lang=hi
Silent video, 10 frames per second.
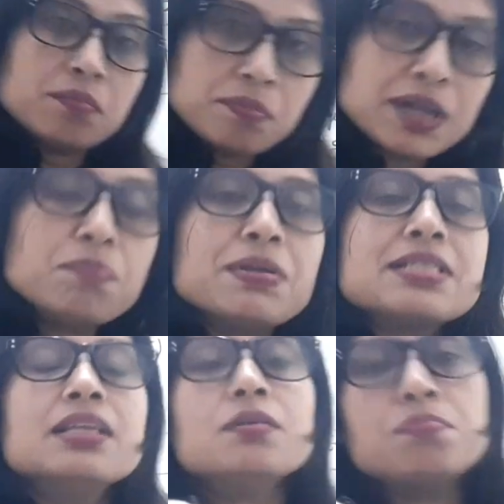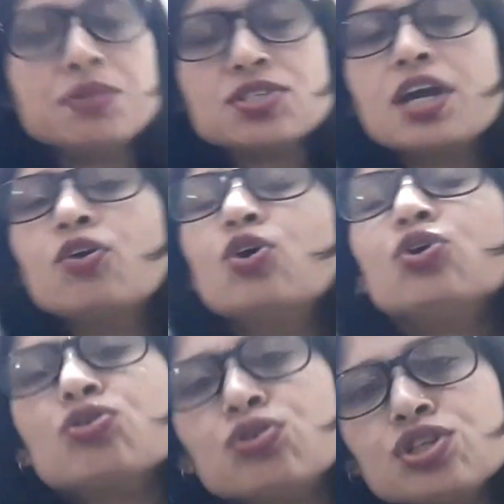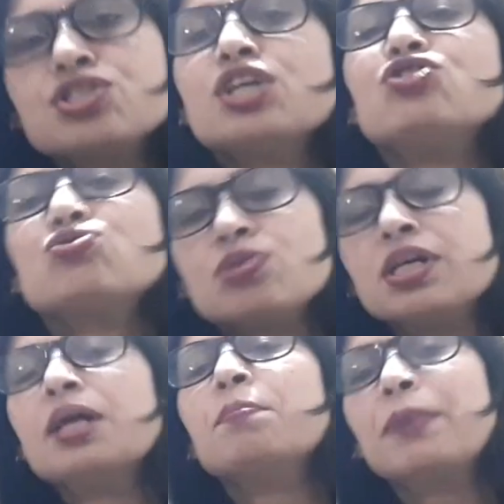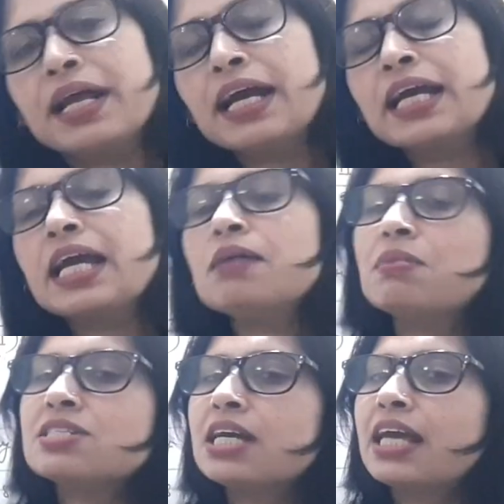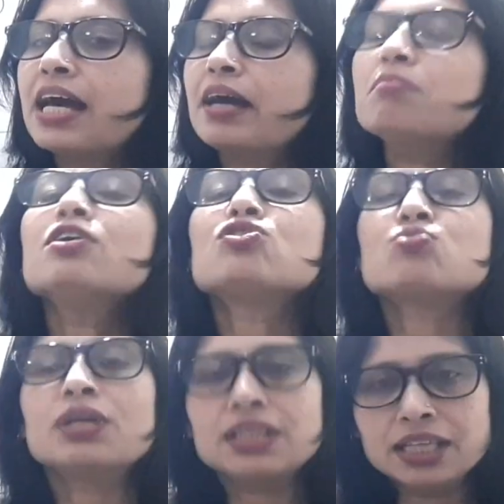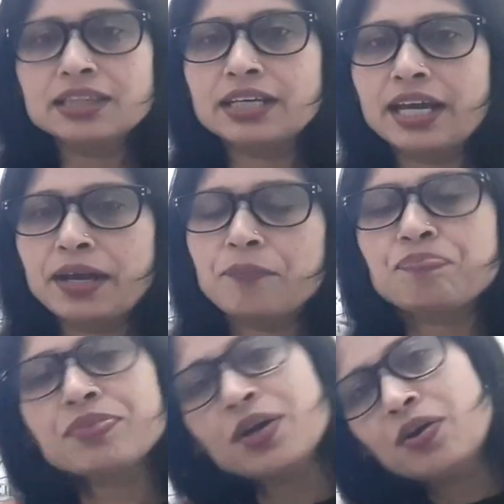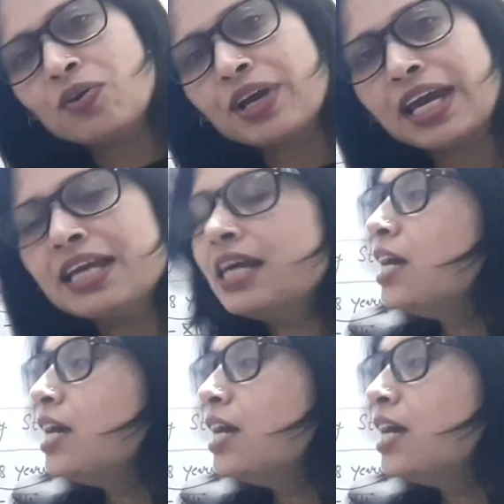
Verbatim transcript: मनपसंद विषय को खुद से चुनकर पढ़ेगा यानी बच्चा क्या है अब स्वतंत्र है ओके